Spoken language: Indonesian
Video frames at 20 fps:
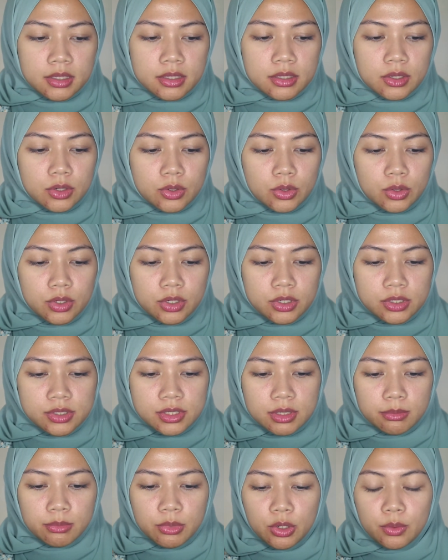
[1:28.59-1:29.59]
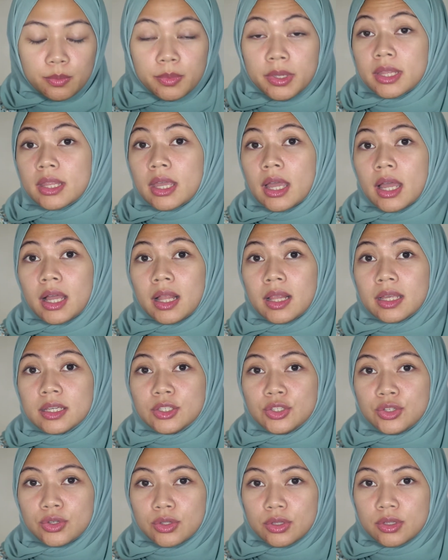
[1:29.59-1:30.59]
terus sebelum kita
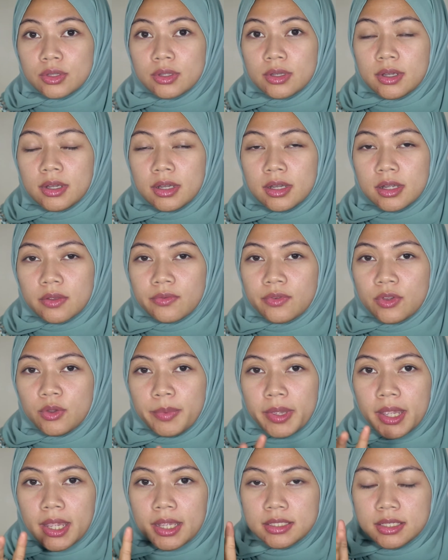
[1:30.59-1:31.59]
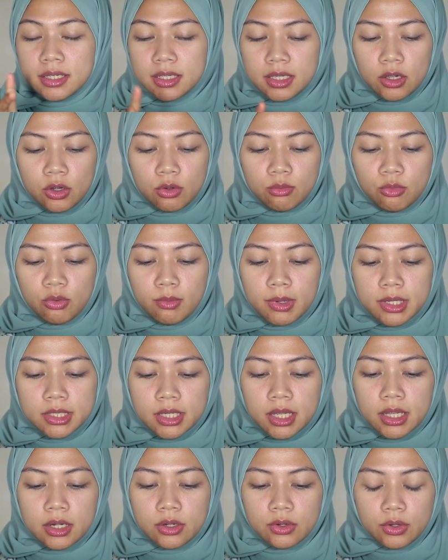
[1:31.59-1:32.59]
lanjut uh, review packagingnya aku mau
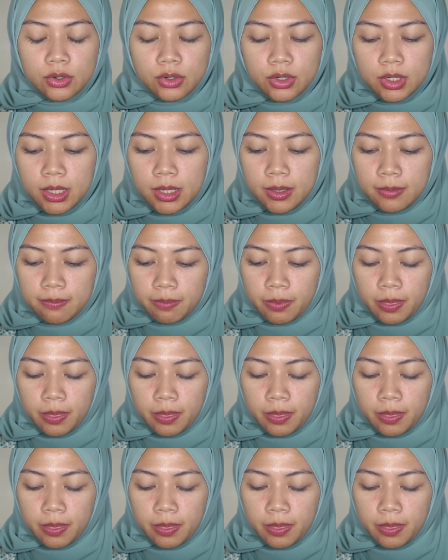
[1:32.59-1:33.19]
bacain dulu nih